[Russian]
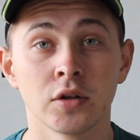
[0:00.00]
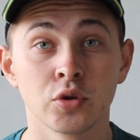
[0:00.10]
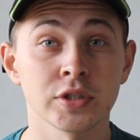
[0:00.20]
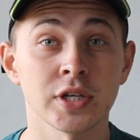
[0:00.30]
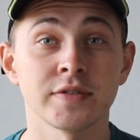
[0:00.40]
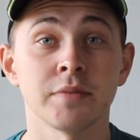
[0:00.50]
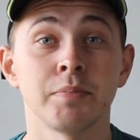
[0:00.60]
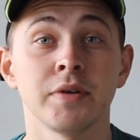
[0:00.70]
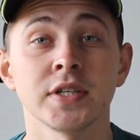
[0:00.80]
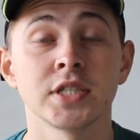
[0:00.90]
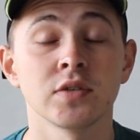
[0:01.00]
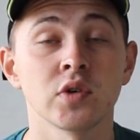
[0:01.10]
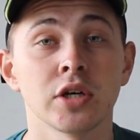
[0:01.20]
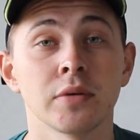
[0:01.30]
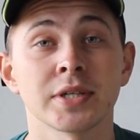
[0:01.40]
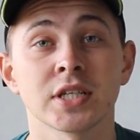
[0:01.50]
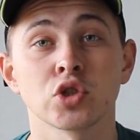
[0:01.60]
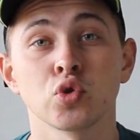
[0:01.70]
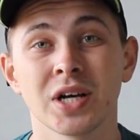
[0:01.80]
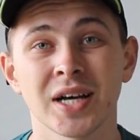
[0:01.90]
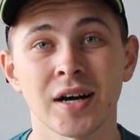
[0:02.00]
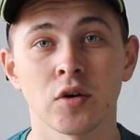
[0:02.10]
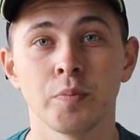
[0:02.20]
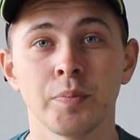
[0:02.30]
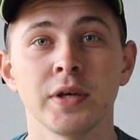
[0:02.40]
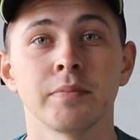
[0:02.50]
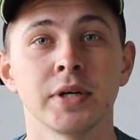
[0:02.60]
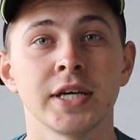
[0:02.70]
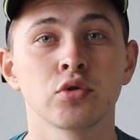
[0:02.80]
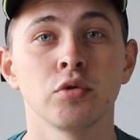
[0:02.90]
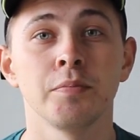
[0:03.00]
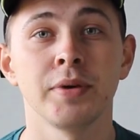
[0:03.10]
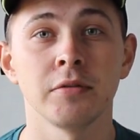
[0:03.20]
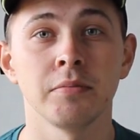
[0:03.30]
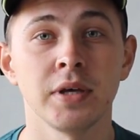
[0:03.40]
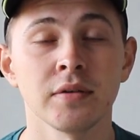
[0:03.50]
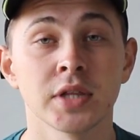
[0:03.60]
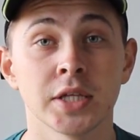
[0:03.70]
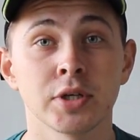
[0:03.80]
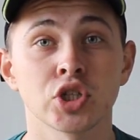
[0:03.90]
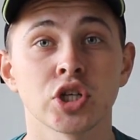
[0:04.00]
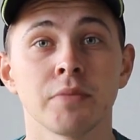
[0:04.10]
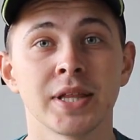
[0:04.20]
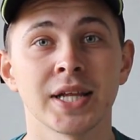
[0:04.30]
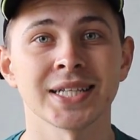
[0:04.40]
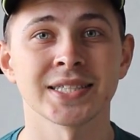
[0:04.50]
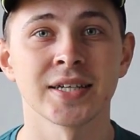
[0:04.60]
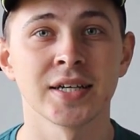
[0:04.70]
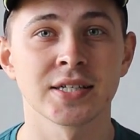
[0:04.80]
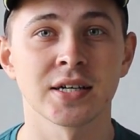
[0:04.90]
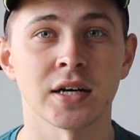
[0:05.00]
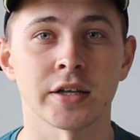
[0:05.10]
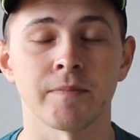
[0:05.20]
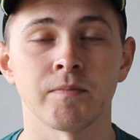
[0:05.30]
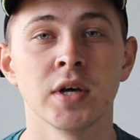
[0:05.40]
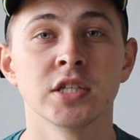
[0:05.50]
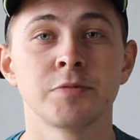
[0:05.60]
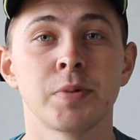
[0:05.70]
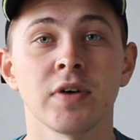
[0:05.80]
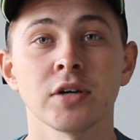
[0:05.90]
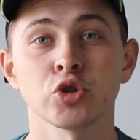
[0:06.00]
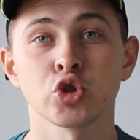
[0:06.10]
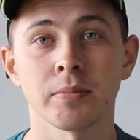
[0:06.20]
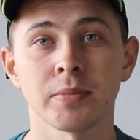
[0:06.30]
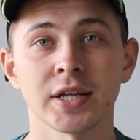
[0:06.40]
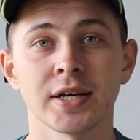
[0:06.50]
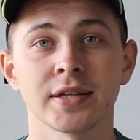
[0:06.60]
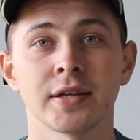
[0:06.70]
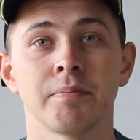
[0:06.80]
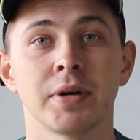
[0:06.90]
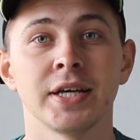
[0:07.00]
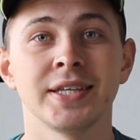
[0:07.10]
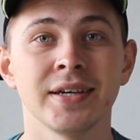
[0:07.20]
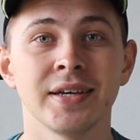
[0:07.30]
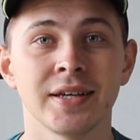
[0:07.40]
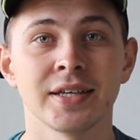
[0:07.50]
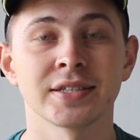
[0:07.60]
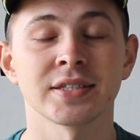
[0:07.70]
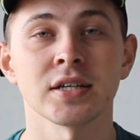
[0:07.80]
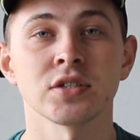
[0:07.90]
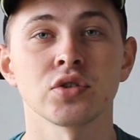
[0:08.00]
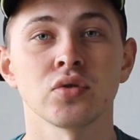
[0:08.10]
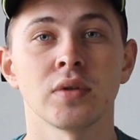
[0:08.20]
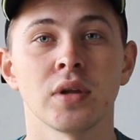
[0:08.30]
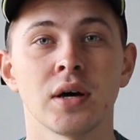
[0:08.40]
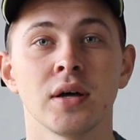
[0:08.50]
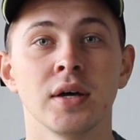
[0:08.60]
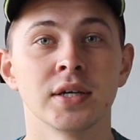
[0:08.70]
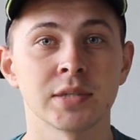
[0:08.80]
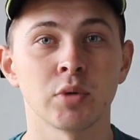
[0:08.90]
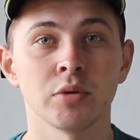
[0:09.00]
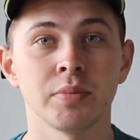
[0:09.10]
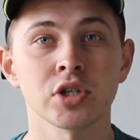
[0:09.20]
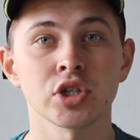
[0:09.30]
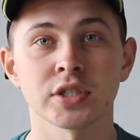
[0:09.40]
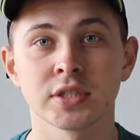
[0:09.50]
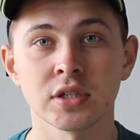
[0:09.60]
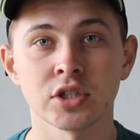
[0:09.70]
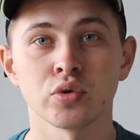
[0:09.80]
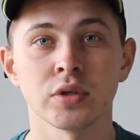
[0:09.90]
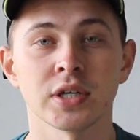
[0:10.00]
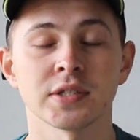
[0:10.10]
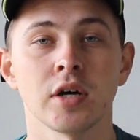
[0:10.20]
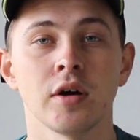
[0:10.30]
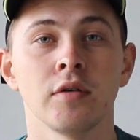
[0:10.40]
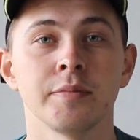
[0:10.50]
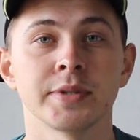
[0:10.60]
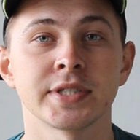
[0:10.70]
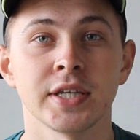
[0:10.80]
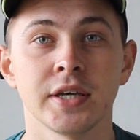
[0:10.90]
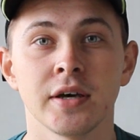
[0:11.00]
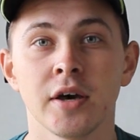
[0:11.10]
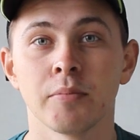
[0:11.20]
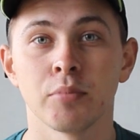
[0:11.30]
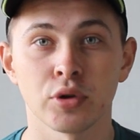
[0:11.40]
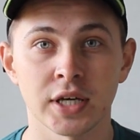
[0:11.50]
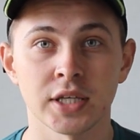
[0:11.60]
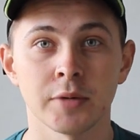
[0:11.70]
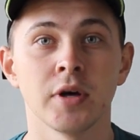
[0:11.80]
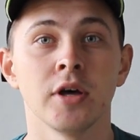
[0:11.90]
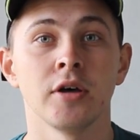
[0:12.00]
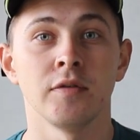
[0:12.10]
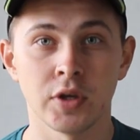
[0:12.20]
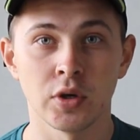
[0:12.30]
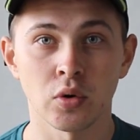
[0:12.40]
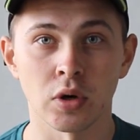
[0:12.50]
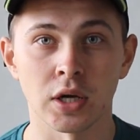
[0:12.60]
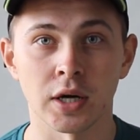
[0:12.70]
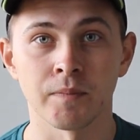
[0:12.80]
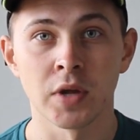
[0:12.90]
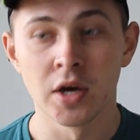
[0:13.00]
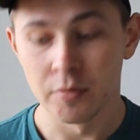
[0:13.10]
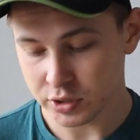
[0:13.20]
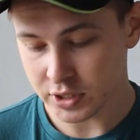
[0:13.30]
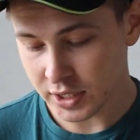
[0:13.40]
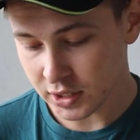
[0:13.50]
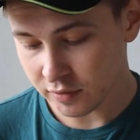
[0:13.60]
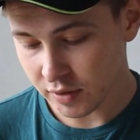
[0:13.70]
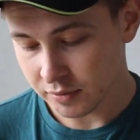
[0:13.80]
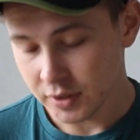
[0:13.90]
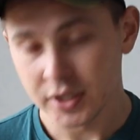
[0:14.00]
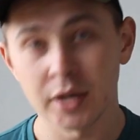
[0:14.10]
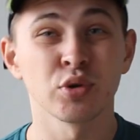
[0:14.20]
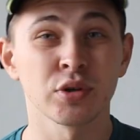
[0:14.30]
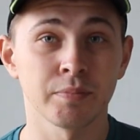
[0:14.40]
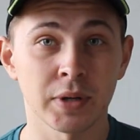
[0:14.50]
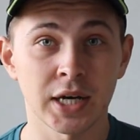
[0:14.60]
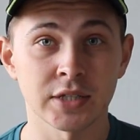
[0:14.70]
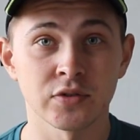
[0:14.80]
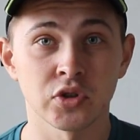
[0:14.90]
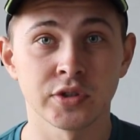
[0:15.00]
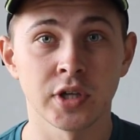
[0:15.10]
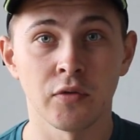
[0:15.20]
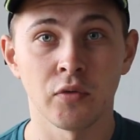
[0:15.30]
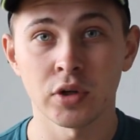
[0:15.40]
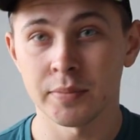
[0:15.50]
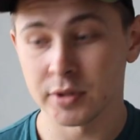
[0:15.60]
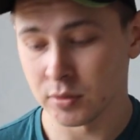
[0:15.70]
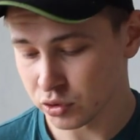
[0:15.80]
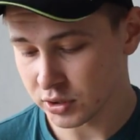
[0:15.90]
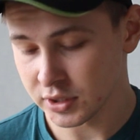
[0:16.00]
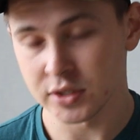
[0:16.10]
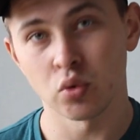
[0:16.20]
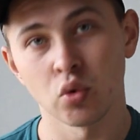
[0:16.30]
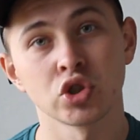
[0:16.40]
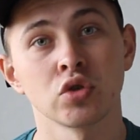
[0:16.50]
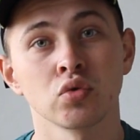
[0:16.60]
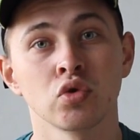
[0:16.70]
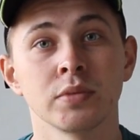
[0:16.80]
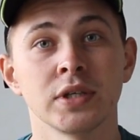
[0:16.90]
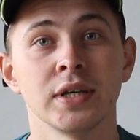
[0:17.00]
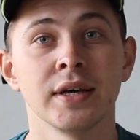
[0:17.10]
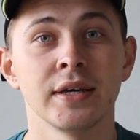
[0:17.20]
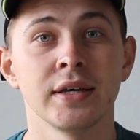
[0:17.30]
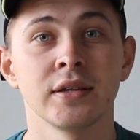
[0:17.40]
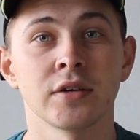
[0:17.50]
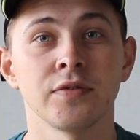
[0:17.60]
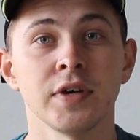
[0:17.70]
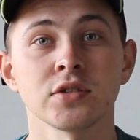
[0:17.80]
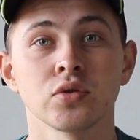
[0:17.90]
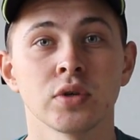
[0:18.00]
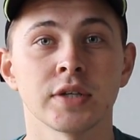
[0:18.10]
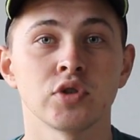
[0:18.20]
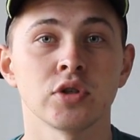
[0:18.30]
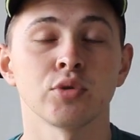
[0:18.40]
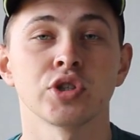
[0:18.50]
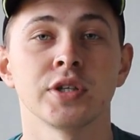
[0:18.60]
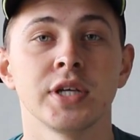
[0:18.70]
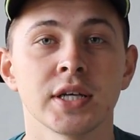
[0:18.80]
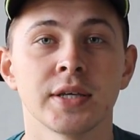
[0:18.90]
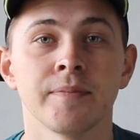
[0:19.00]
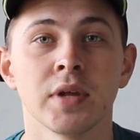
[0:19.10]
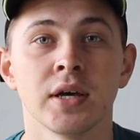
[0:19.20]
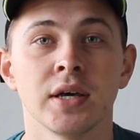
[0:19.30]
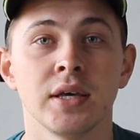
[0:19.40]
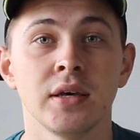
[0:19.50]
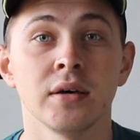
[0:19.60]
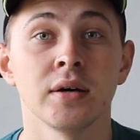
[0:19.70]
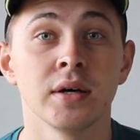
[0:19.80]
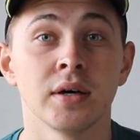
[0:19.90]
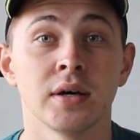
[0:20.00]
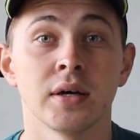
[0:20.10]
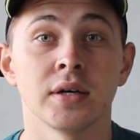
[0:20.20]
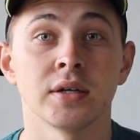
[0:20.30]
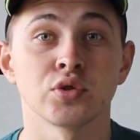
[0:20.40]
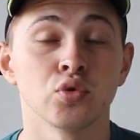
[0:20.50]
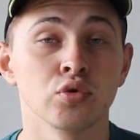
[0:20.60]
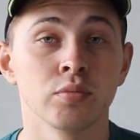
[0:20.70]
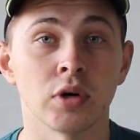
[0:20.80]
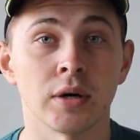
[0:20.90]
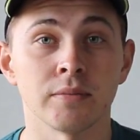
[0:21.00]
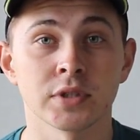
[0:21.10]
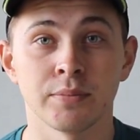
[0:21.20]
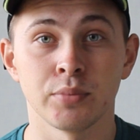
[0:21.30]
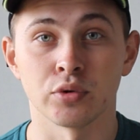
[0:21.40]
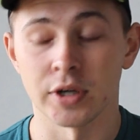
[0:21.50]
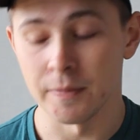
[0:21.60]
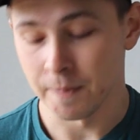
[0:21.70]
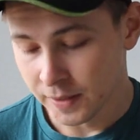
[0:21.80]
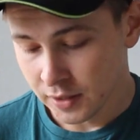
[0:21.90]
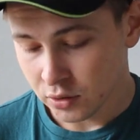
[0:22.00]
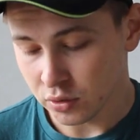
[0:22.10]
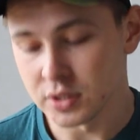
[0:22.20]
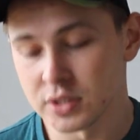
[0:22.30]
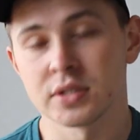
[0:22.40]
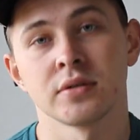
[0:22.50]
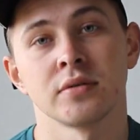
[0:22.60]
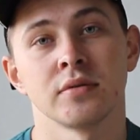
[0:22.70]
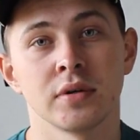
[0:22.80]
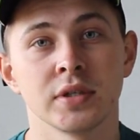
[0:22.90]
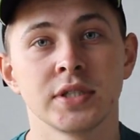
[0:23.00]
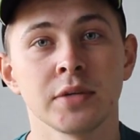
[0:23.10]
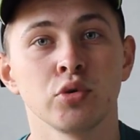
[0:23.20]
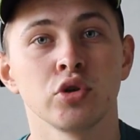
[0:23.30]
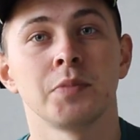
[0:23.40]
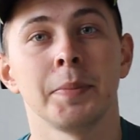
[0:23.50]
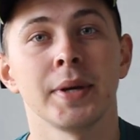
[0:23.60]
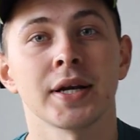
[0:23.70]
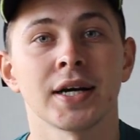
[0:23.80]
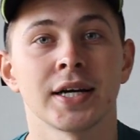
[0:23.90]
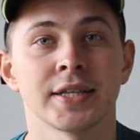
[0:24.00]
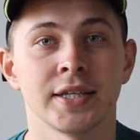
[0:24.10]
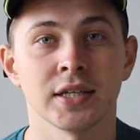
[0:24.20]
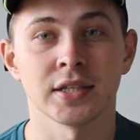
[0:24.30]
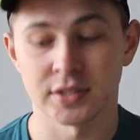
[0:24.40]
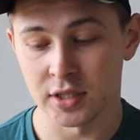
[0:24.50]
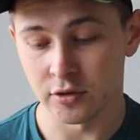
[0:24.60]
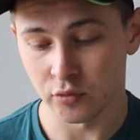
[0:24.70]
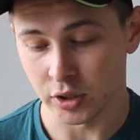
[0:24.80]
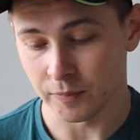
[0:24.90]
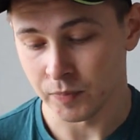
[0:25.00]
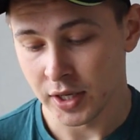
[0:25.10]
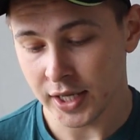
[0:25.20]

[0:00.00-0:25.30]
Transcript: Друзья, всем привет! Сегодня я вам расскажу, как купить монетку BNB на бирже Binance с карты. Сперва, что нам надо, это пройти регистрацию на самой бирже. Ссылочку я оставлю в описании под этим видеороликом. После этого я буду показывать все с телефона, потому что здесь очень удобный интерфейс, но это все можно делать и э, с ноутбука, с компьютера. То есть Здесь будет пример, как это делать с телефона.